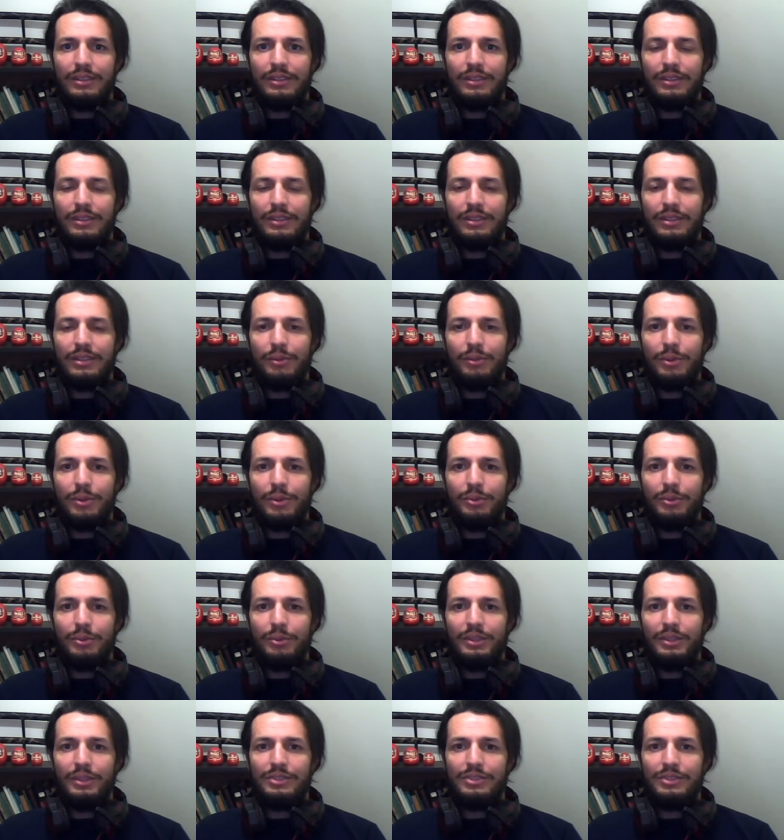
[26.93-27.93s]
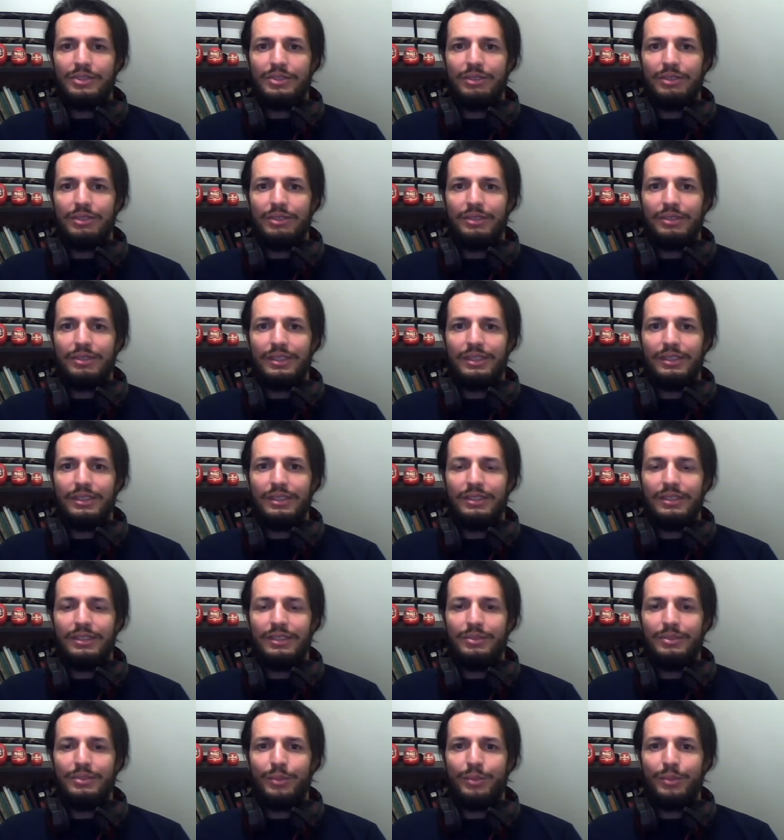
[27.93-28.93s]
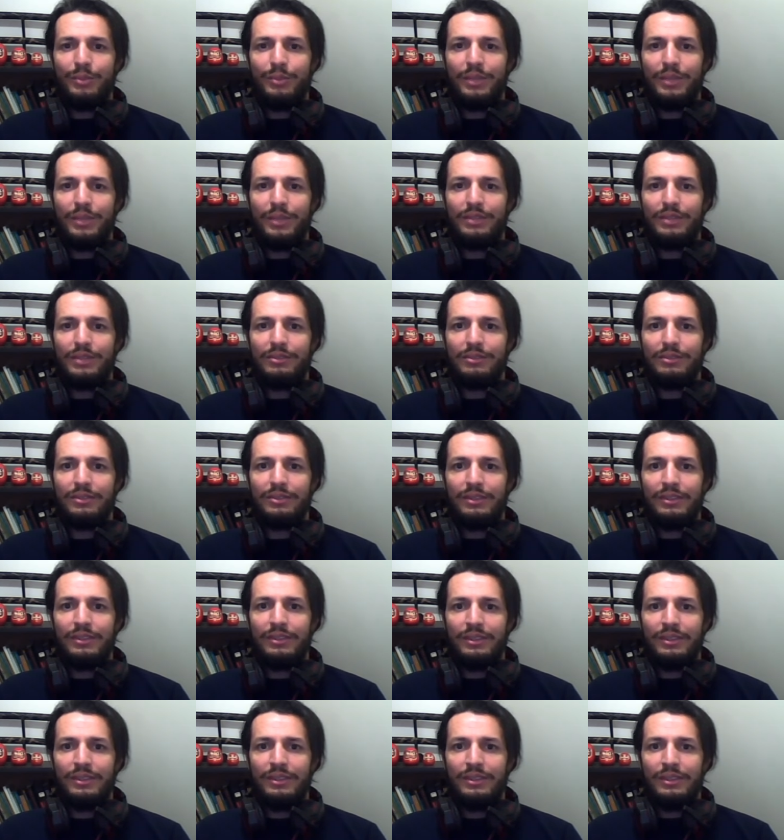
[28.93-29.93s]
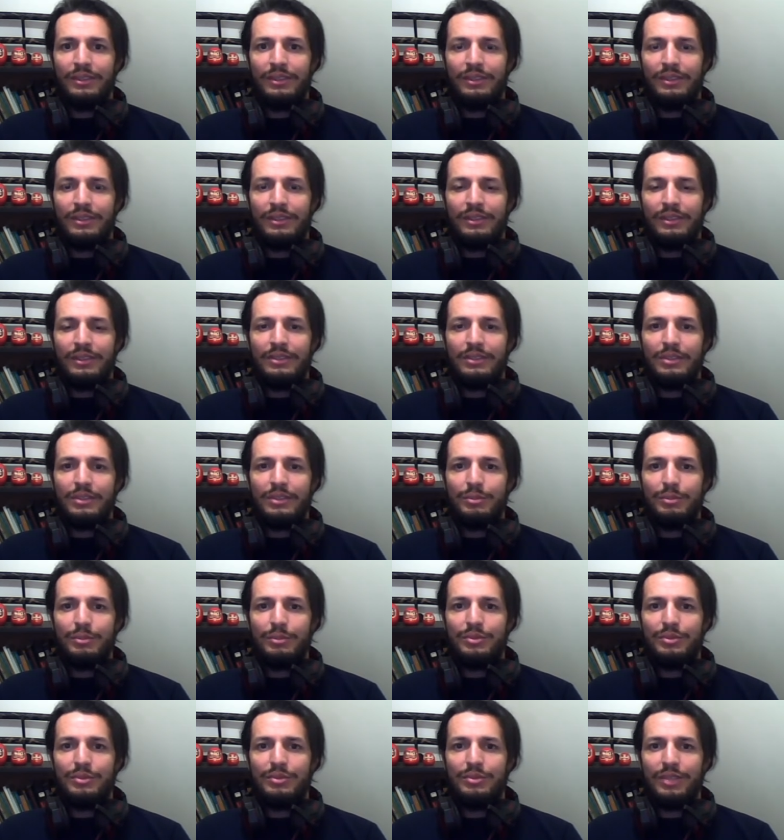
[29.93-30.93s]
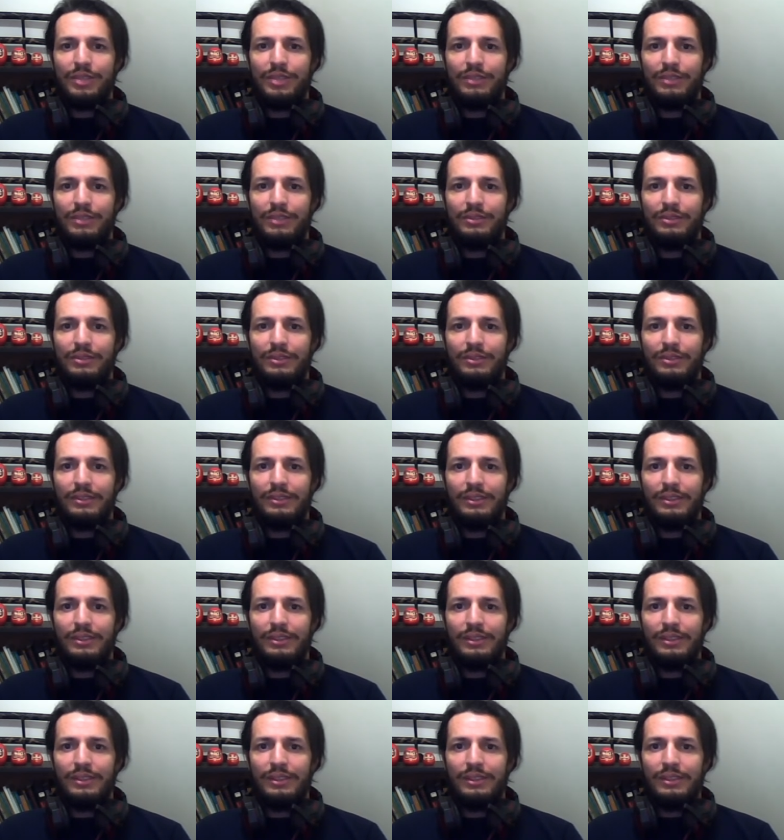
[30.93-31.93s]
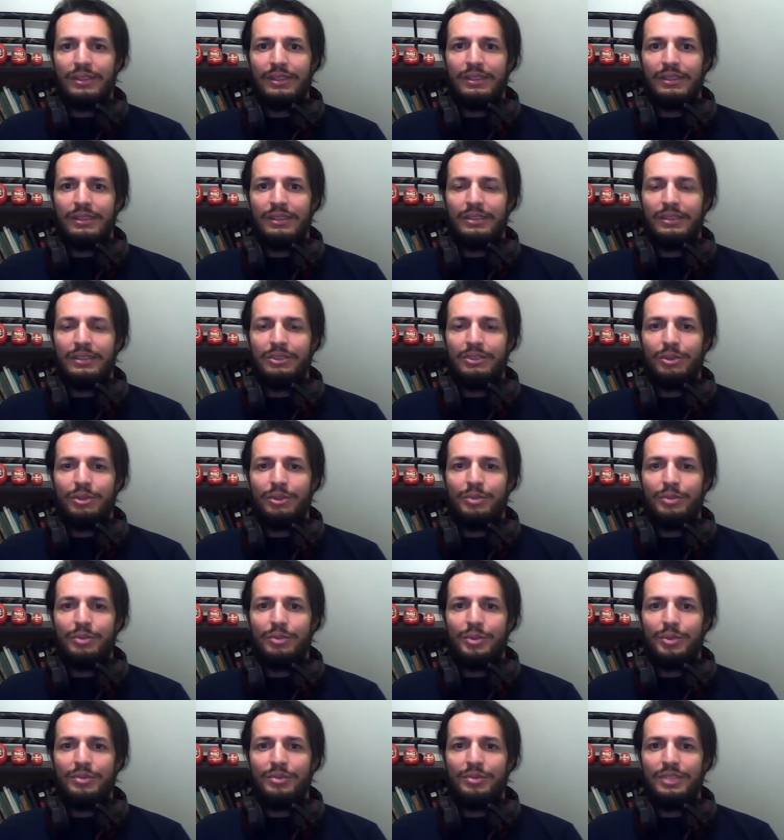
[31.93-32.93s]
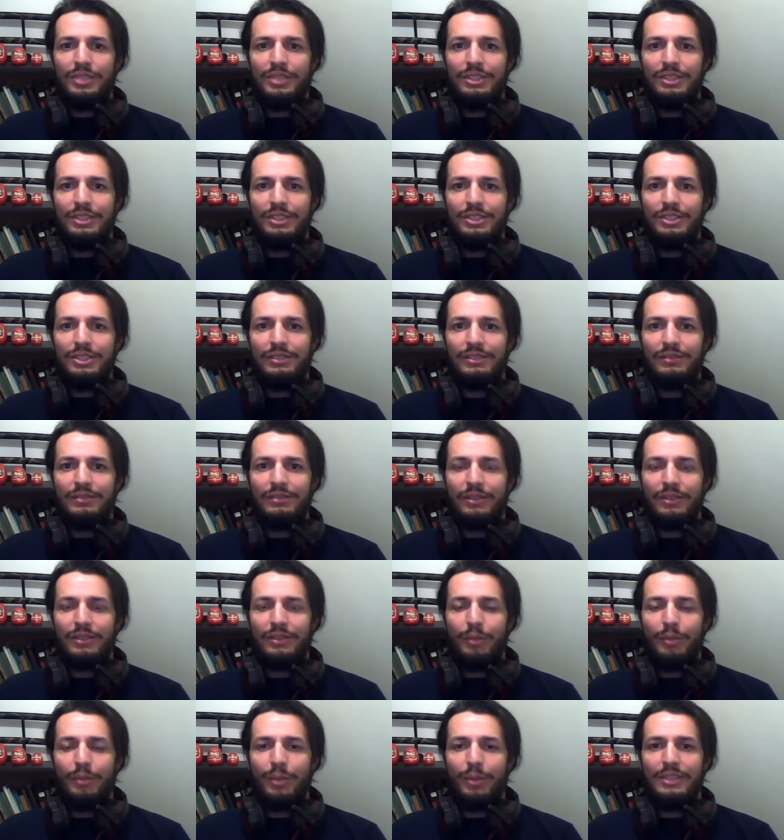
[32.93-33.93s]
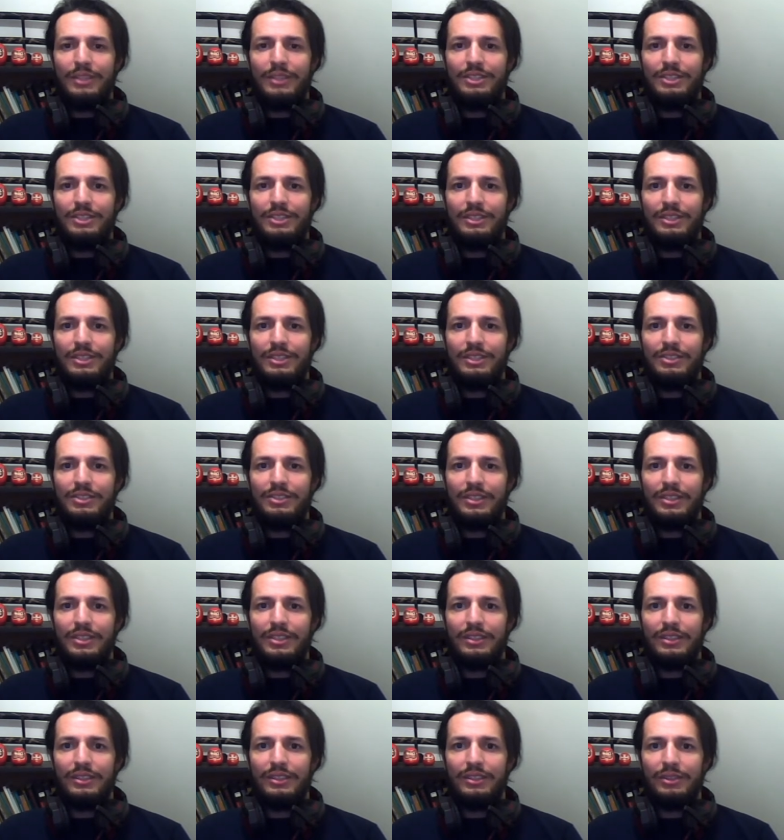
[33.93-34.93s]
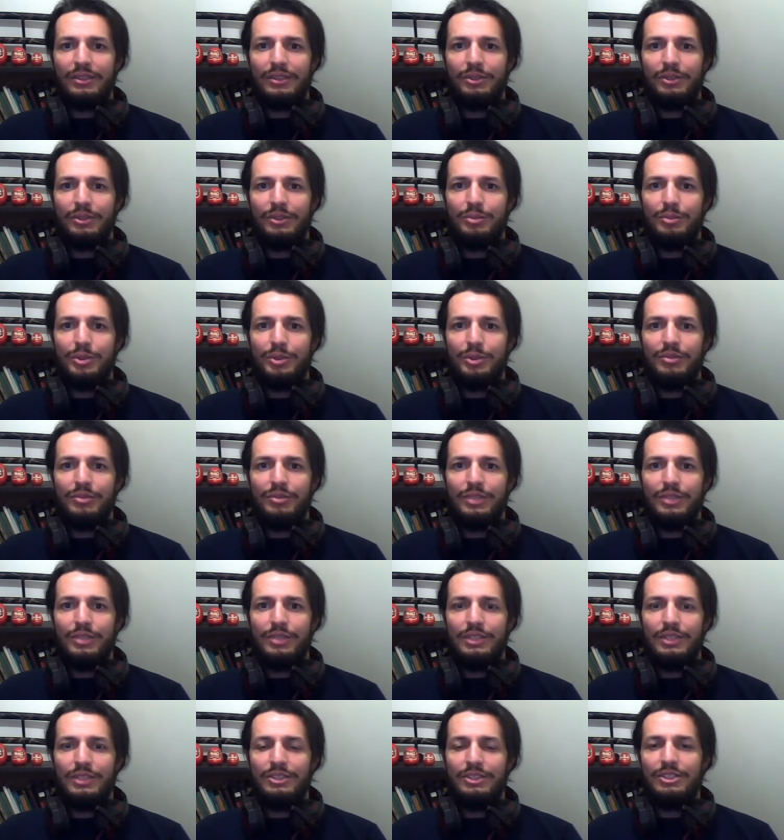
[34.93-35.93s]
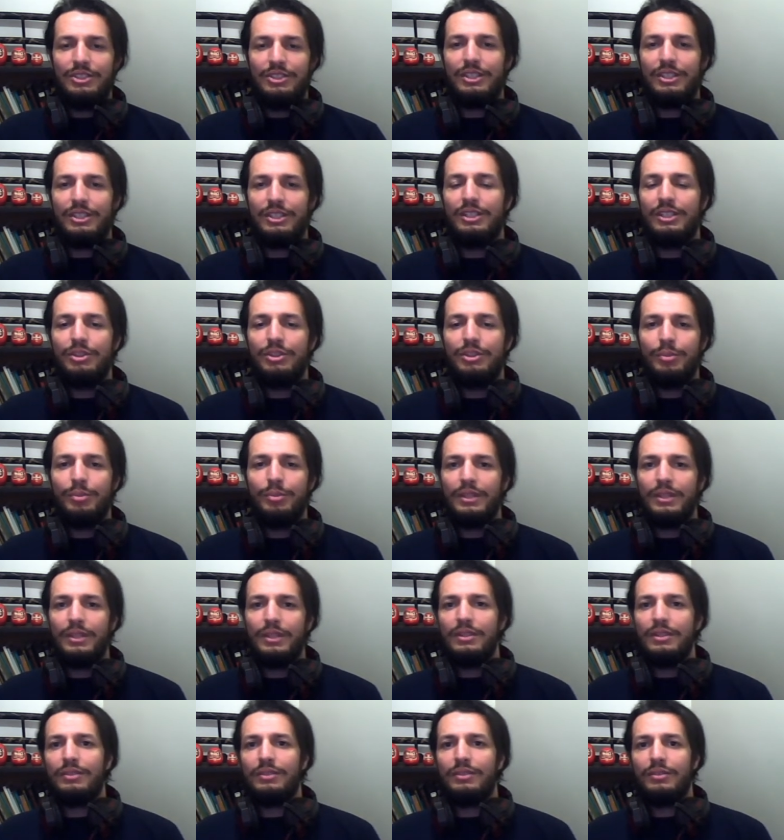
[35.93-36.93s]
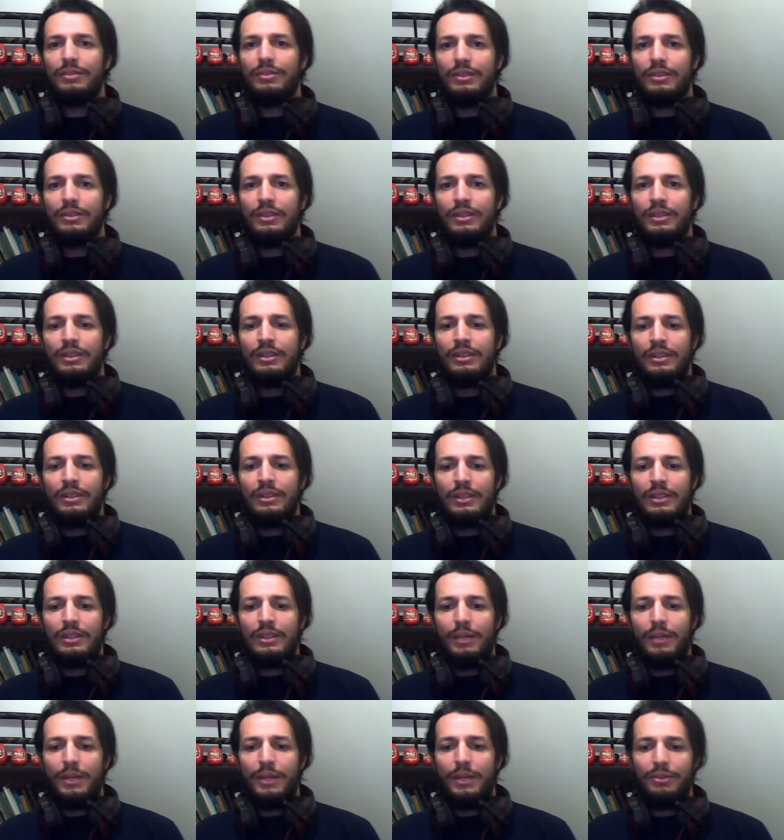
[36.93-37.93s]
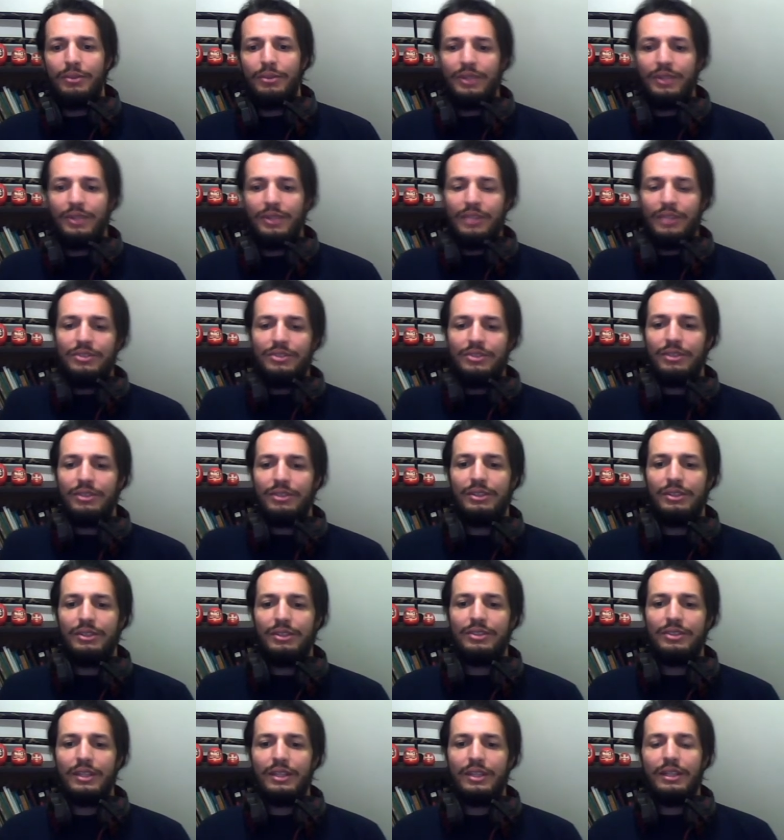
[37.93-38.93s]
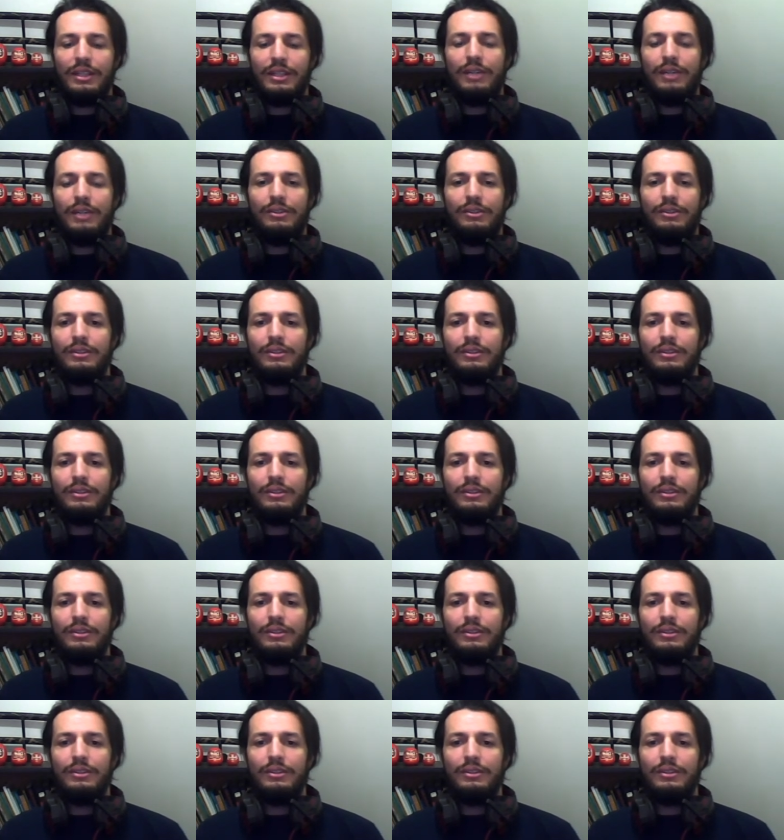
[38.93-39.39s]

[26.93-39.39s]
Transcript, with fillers: estão acontecendo aqui nesse momento estamos vivendo de 2020. Então, a partir desse 2020 em diante, eu pretendo dar manutenção nesse canal.